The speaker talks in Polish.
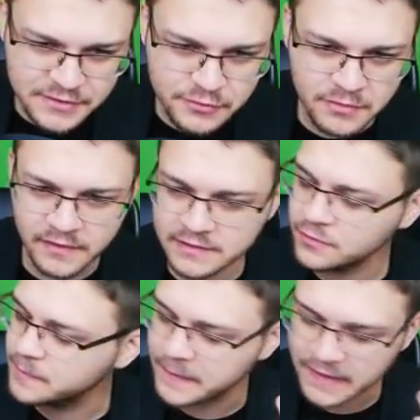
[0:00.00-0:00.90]
nie umywa
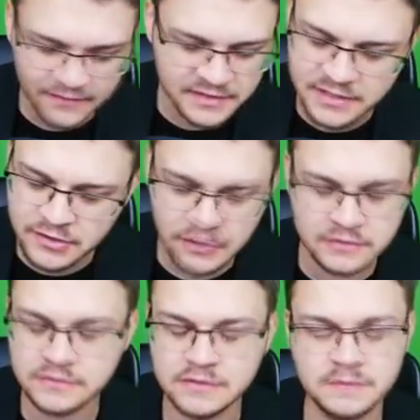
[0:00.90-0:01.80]
do prawie
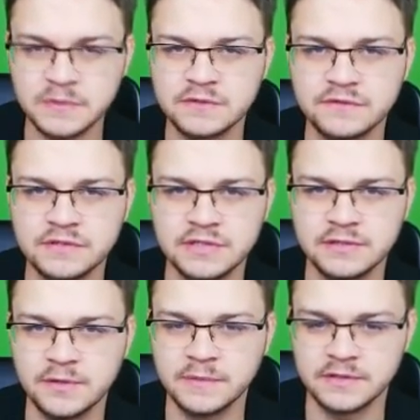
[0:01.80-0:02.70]
nikogo z, z wyższej
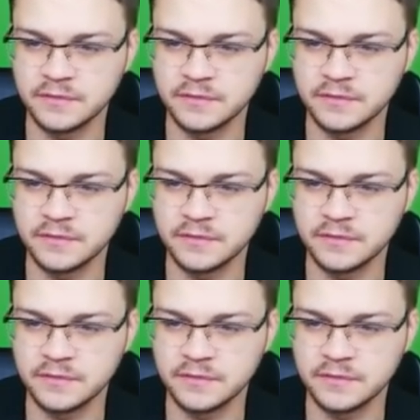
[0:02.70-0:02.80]
topki.